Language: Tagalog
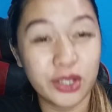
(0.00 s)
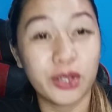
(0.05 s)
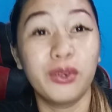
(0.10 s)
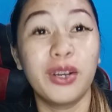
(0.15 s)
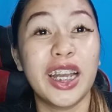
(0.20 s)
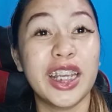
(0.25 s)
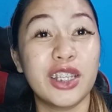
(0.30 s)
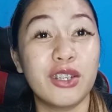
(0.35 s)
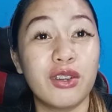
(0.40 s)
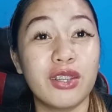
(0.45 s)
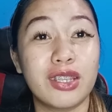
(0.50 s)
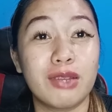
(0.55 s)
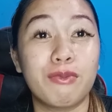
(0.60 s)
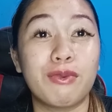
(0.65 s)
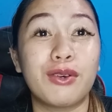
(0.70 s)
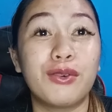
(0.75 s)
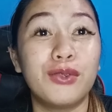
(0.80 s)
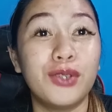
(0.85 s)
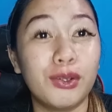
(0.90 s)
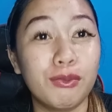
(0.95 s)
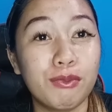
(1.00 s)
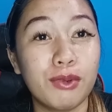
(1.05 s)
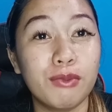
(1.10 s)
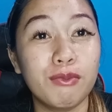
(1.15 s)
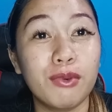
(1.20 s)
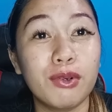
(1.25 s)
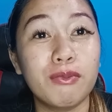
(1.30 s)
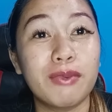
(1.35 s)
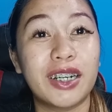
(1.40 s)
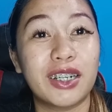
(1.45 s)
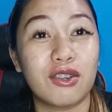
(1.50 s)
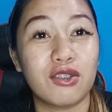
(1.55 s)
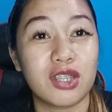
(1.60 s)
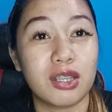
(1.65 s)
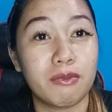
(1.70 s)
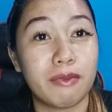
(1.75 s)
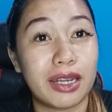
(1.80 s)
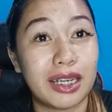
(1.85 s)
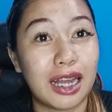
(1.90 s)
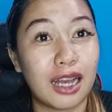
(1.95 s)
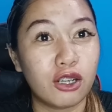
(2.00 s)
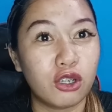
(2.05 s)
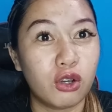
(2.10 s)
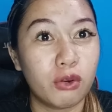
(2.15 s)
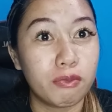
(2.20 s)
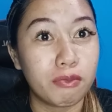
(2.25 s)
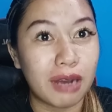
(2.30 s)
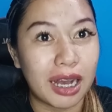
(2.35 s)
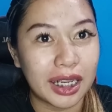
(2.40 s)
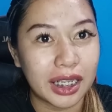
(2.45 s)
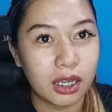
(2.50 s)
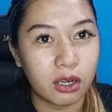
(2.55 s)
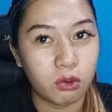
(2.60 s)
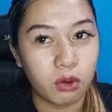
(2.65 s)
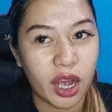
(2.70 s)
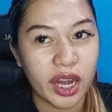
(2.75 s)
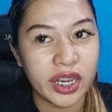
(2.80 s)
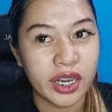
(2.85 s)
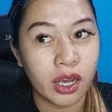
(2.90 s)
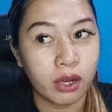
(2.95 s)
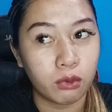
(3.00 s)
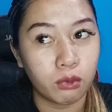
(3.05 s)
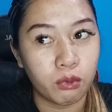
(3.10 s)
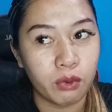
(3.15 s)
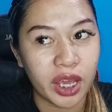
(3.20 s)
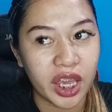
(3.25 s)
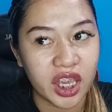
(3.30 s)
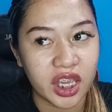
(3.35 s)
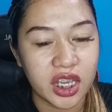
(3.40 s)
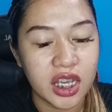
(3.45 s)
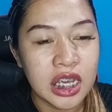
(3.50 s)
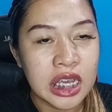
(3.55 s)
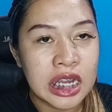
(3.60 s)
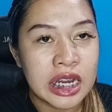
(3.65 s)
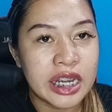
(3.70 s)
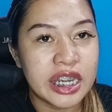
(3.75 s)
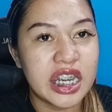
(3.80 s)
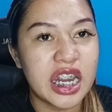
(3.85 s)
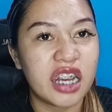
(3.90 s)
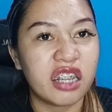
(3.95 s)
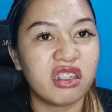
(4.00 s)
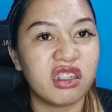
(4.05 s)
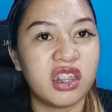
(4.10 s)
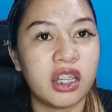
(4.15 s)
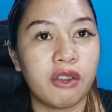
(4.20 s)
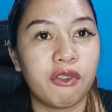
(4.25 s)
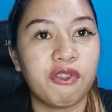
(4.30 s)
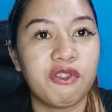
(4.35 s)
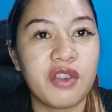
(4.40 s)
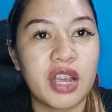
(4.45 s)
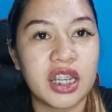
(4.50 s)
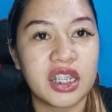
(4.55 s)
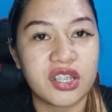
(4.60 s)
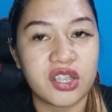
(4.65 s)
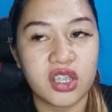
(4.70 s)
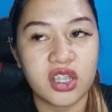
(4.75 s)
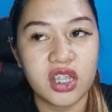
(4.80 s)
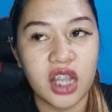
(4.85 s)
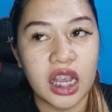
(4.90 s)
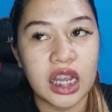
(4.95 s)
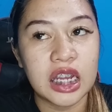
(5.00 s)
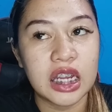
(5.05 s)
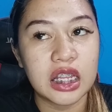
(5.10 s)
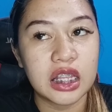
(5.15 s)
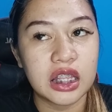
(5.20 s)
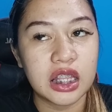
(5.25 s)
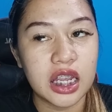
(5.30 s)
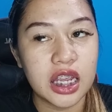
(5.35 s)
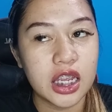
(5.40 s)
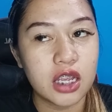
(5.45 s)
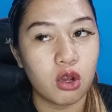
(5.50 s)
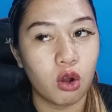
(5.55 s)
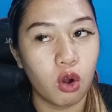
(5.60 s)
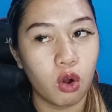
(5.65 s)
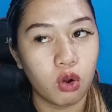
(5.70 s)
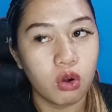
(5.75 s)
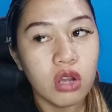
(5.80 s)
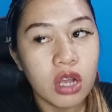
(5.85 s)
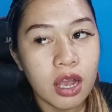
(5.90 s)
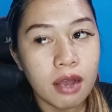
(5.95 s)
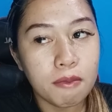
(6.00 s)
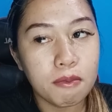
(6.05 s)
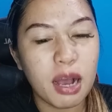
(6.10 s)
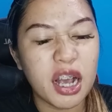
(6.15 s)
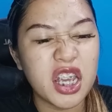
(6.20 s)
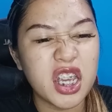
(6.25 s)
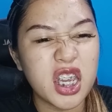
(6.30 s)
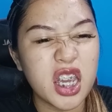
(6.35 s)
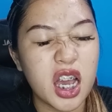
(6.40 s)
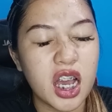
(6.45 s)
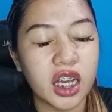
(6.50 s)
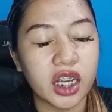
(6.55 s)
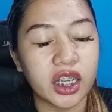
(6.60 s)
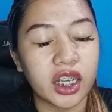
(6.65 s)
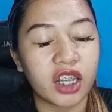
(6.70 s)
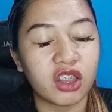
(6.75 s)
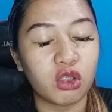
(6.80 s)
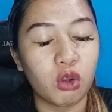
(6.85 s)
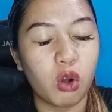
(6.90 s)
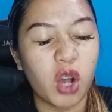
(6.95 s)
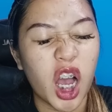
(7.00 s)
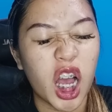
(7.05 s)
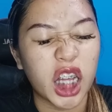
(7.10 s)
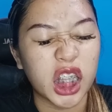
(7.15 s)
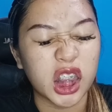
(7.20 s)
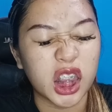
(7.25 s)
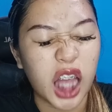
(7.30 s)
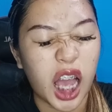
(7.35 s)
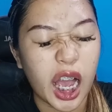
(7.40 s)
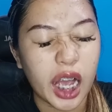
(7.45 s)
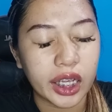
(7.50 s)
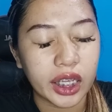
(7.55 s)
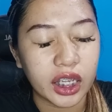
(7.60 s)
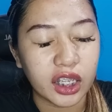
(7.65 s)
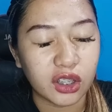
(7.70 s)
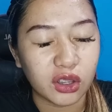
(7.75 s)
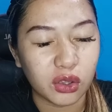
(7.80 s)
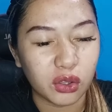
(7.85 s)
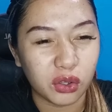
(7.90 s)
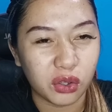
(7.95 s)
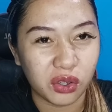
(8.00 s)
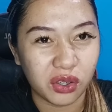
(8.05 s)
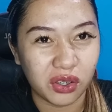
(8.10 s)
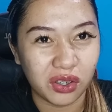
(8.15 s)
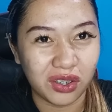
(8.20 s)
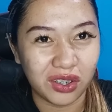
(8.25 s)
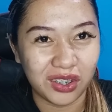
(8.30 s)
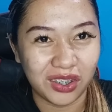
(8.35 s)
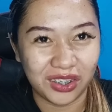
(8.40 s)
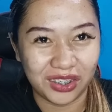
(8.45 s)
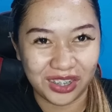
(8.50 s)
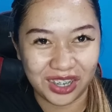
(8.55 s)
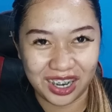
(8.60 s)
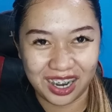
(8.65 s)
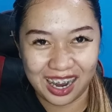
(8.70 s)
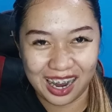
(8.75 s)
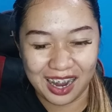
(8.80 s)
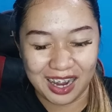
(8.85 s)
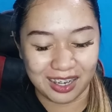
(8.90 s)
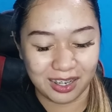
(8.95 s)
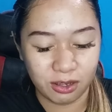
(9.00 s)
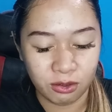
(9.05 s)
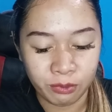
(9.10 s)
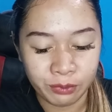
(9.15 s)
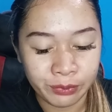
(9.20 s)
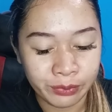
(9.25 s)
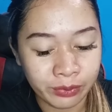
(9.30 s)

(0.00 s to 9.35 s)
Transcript: So ngayon, si Pangulong Bongbong Marcos naman ang gumagawa ng way ng defense na hindi ho mangyari itong attacking to. Wow!